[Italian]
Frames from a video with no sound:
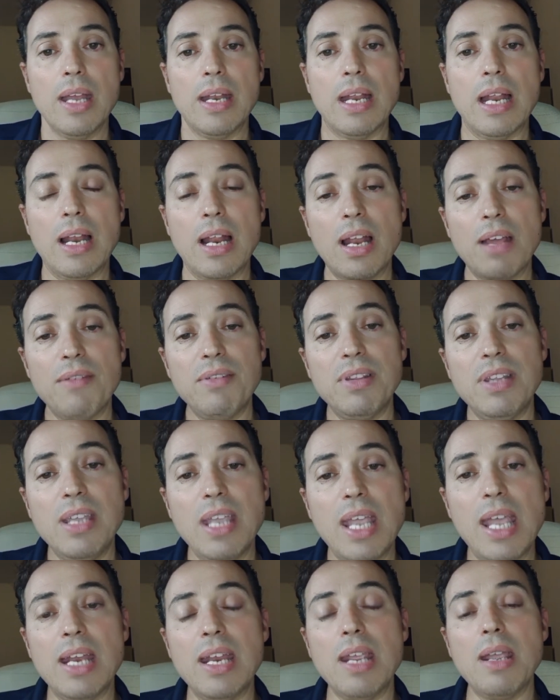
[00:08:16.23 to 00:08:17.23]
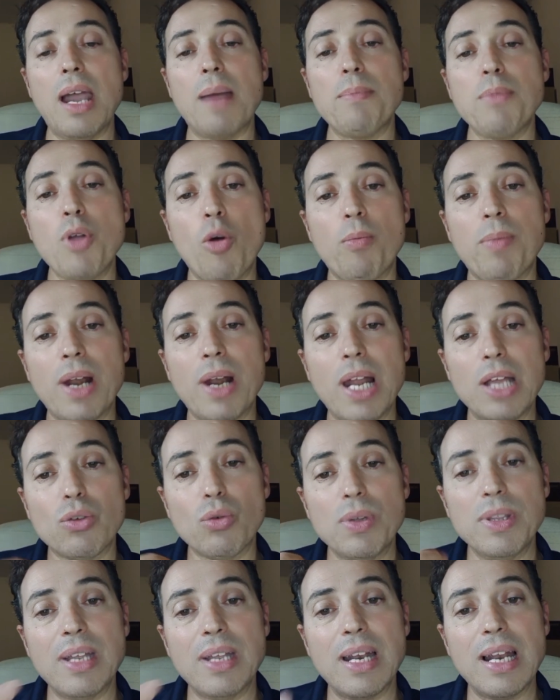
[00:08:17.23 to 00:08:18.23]
Nella live di ieri abbiamo parlato
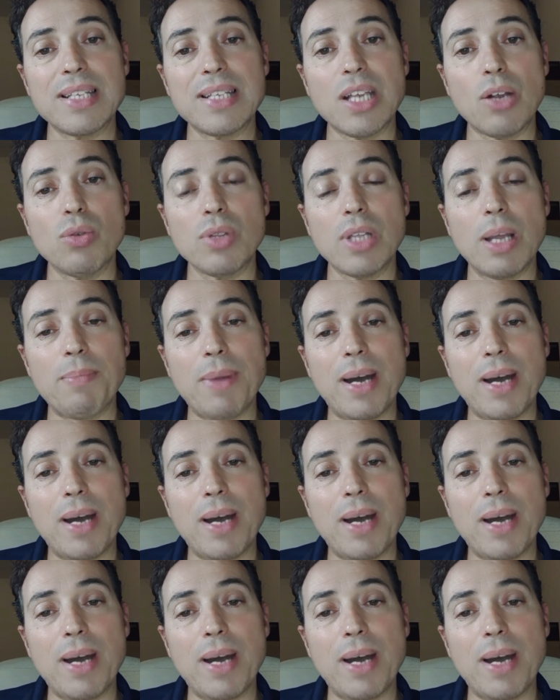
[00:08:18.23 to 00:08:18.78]
quindi nella seconda